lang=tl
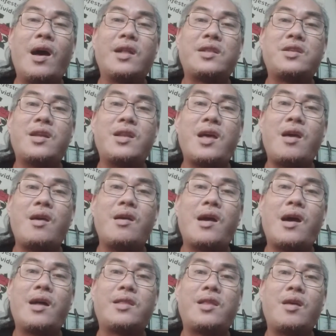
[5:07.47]
At yan ay
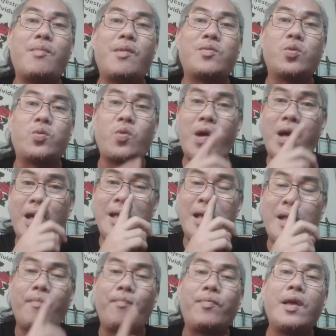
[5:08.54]
ating
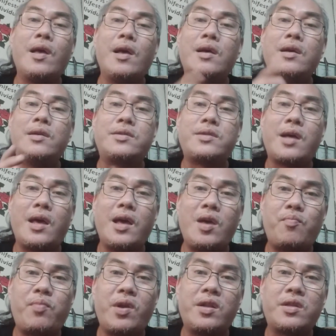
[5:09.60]
matutunghayan sa
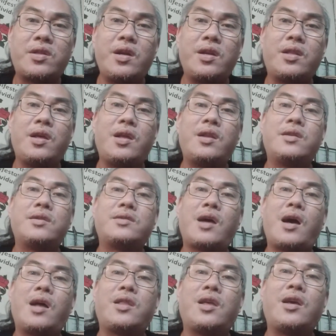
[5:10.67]
April 13
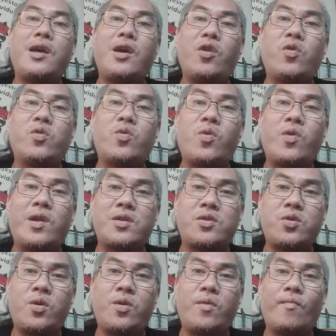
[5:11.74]
sa ating hilot
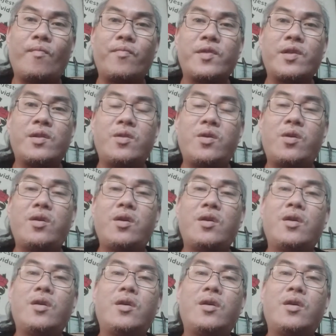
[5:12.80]
orasyon. No?